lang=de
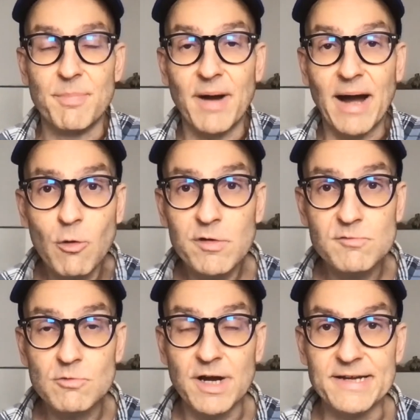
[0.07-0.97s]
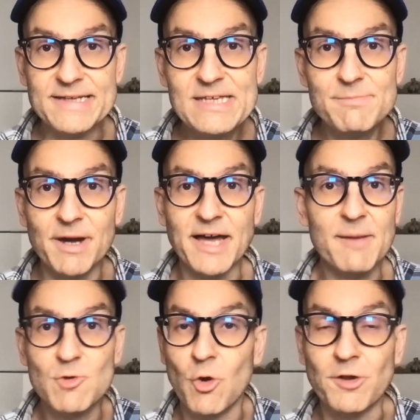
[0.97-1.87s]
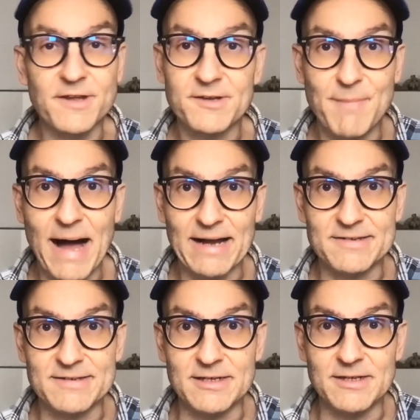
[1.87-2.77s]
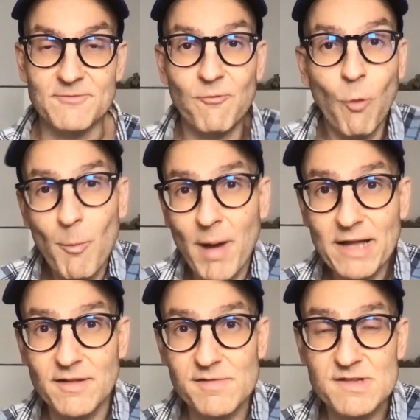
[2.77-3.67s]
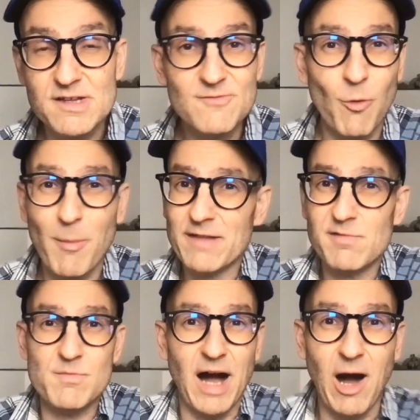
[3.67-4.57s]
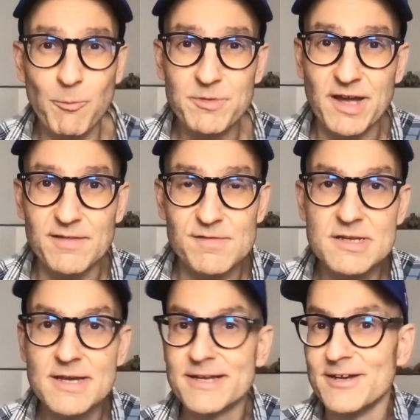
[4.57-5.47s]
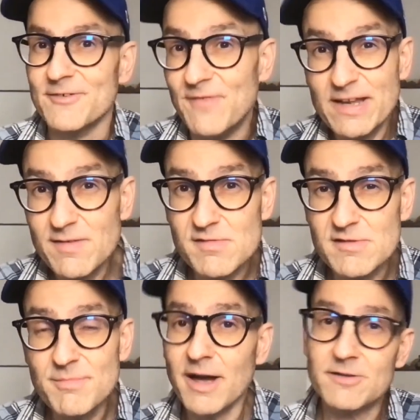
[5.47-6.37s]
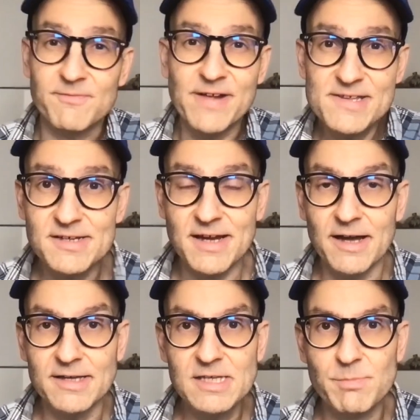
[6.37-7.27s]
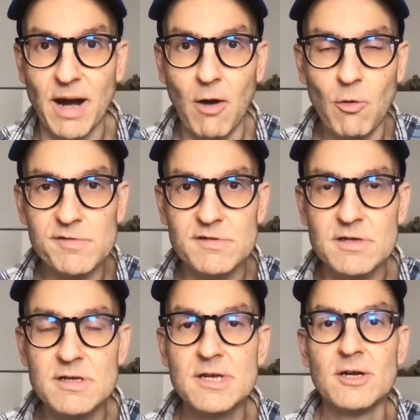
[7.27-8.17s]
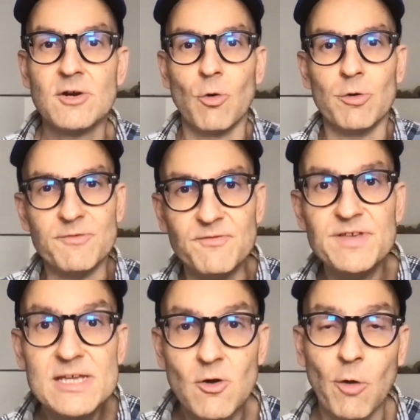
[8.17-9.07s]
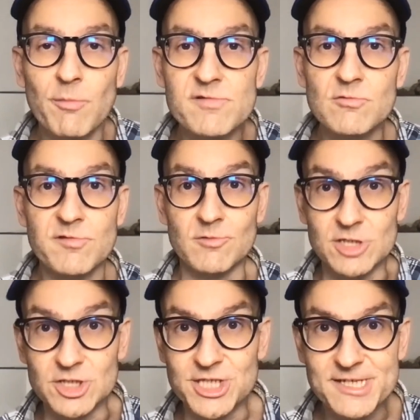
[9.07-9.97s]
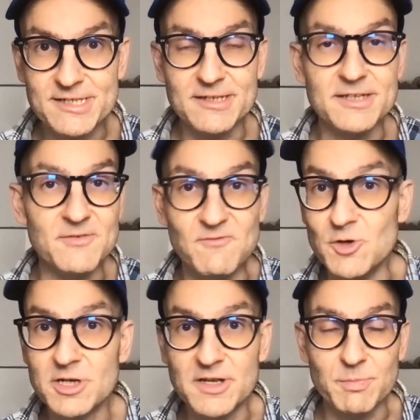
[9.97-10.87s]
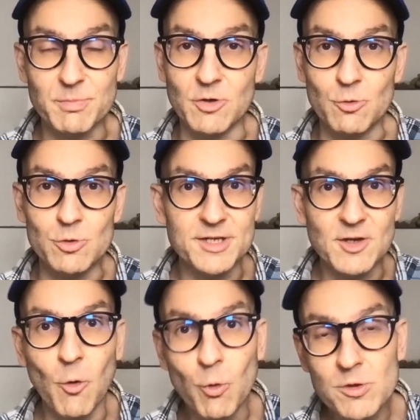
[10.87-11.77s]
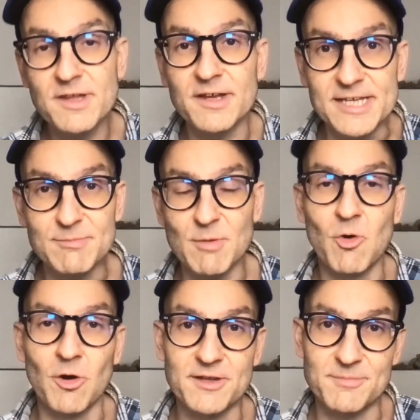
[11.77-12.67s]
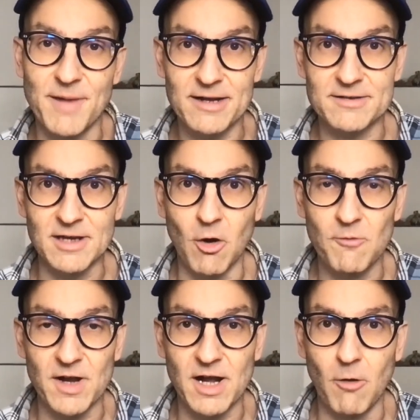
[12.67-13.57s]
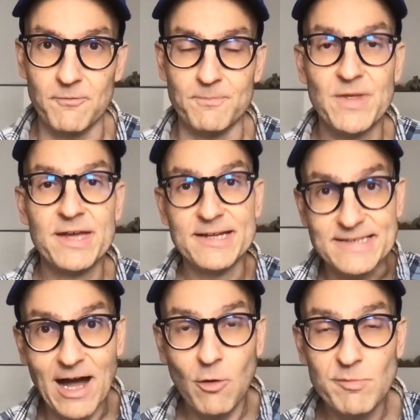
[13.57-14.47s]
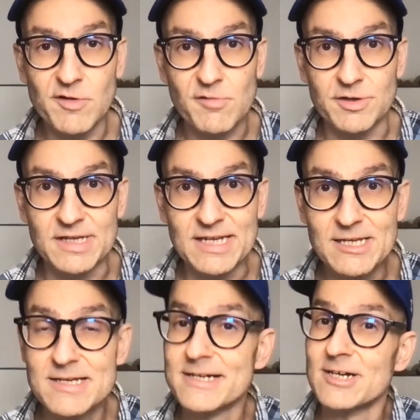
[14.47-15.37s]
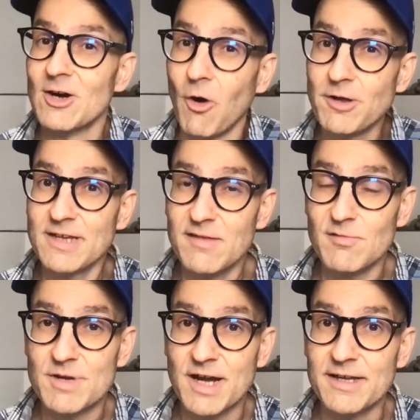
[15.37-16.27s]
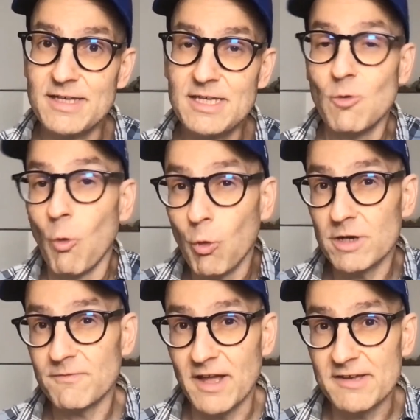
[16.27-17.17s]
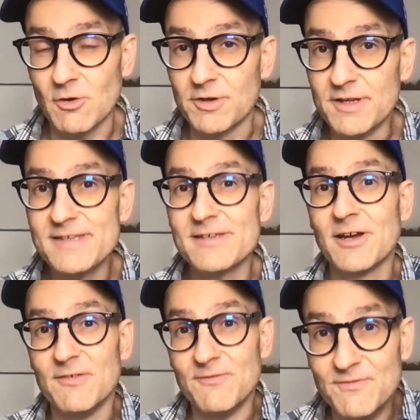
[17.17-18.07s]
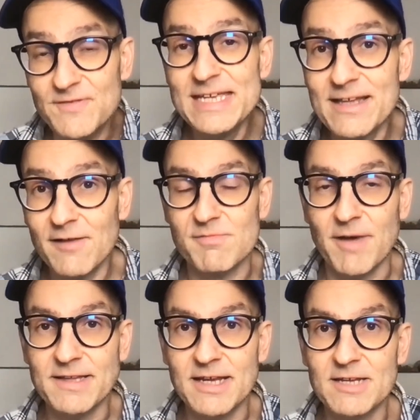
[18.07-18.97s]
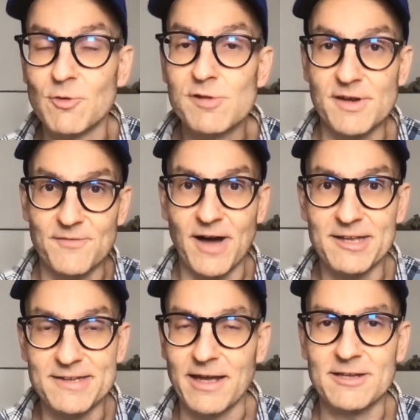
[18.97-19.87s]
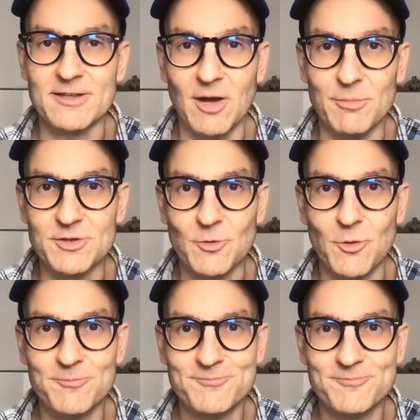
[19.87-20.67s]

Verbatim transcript: Brauchst du KI bei deinem Content Marketing? Wo macht das Sinn? Wo macht es überhaupt keinen Sinn? Wenn es Sinn macht, welche KI brauchst du? Und wie kommst du zu Geschichten, die wirklich berühren und dann eben im Content Marketing auch verkaufen? Darum soll es heute gehen. Heute geht es um KI oder vielleicht auch nicht. Wie das weitergeht, wirst du erfahren direkt nach dem Intro.